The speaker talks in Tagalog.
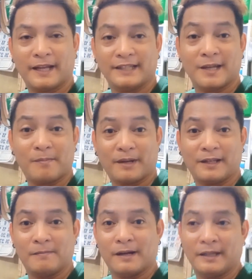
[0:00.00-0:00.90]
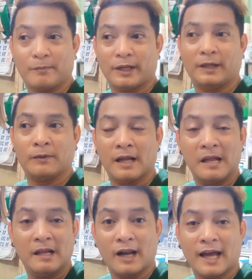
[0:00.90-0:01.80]
Eh, syempre di ba, di pwedeng
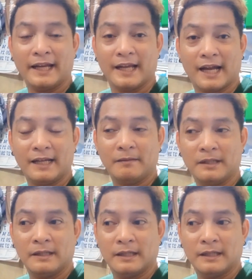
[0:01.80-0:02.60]
wala yan.